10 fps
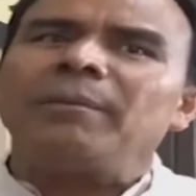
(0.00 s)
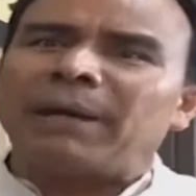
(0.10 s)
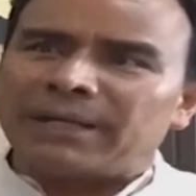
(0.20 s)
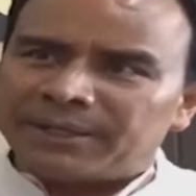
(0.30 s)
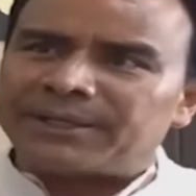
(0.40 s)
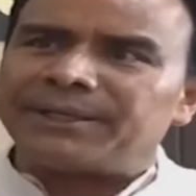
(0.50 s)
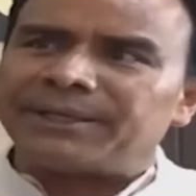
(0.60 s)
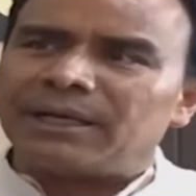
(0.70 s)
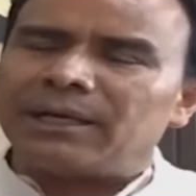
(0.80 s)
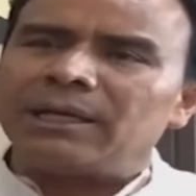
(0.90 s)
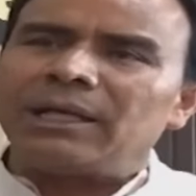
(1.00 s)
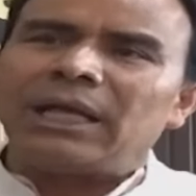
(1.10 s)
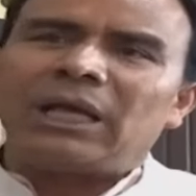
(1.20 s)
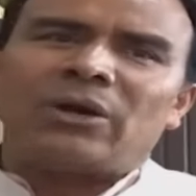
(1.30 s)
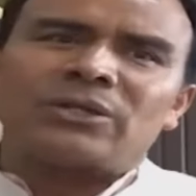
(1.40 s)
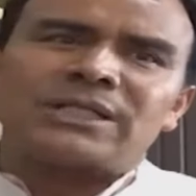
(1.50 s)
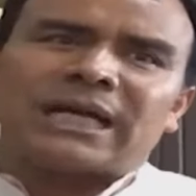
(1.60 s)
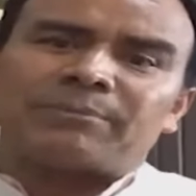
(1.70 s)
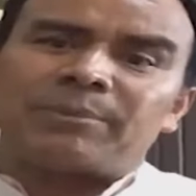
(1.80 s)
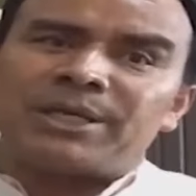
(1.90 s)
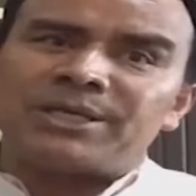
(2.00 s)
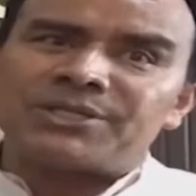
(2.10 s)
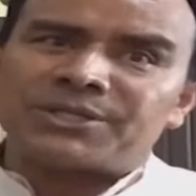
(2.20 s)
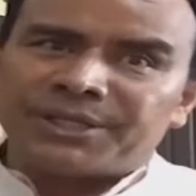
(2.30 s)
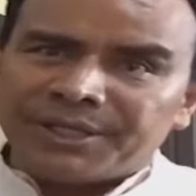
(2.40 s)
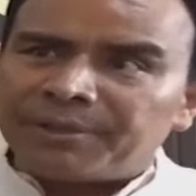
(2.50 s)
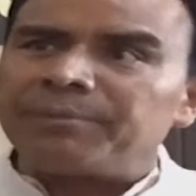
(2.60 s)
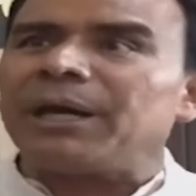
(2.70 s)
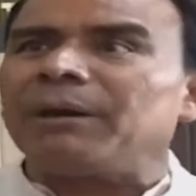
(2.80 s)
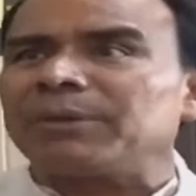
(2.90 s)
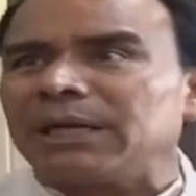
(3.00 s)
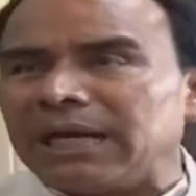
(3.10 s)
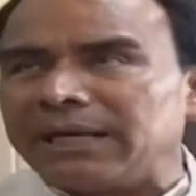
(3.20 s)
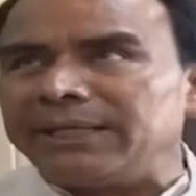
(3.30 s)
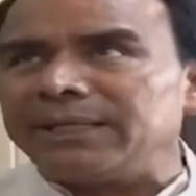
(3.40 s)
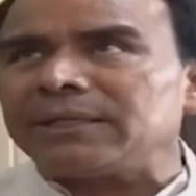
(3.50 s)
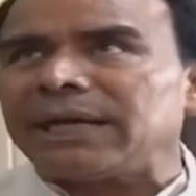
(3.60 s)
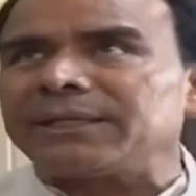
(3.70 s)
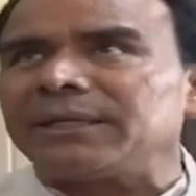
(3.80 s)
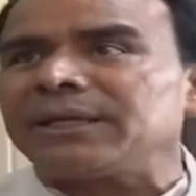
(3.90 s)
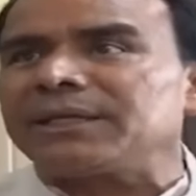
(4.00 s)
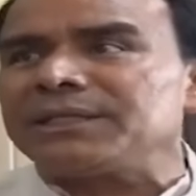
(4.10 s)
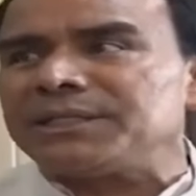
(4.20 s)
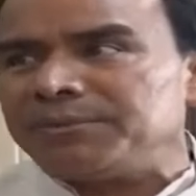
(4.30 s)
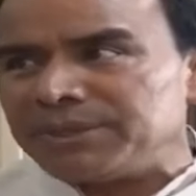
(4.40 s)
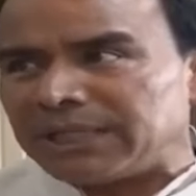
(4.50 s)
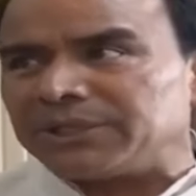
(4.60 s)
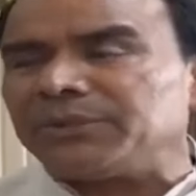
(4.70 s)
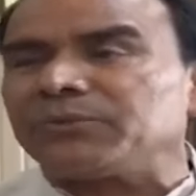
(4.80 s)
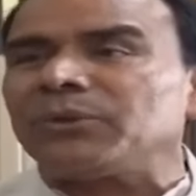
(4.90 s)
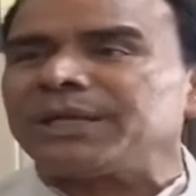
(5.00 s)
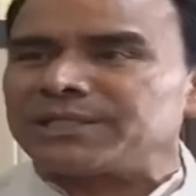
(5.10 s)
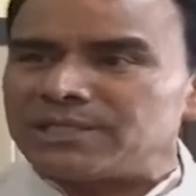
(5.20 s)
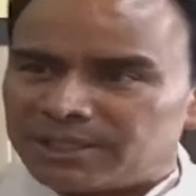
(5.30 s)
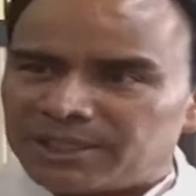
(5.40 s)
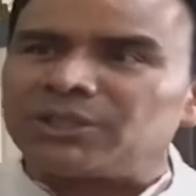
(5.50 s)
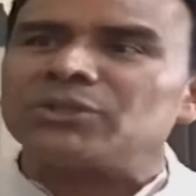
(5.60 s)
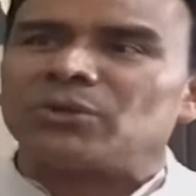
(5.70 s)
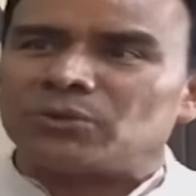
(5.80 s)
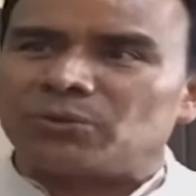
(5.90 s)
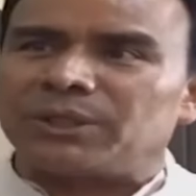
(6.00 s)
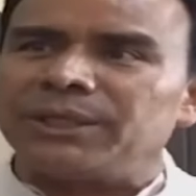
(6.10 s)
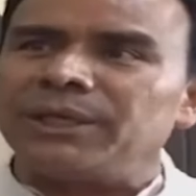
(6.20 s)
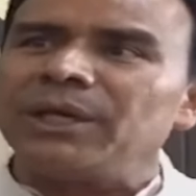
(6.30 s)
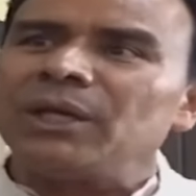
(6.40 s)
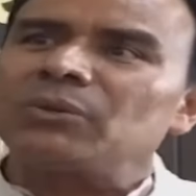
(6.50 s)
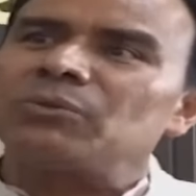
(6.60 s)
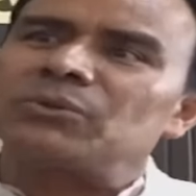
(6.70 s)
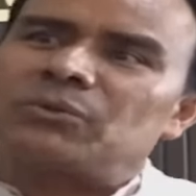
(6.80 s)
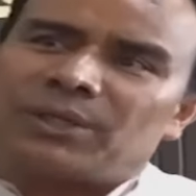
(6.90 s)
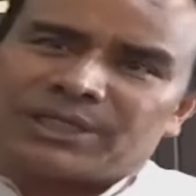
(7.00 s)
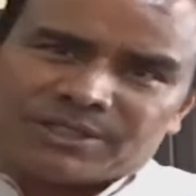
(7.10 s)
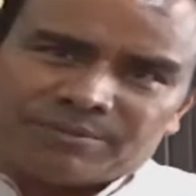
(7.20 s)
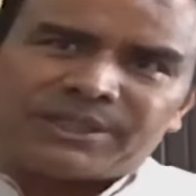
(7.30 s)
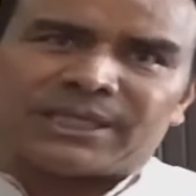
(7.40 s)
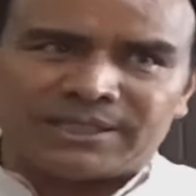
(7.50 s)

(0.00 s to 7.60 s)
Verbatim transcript: पालन करेगा और साथ में स्क्रीनिंग भी हम करा रहे हैं ताकि अगर किसी भी यात्री को रेस्ट देने की जरूरत होगी तो उसको रेस्ट भी दिया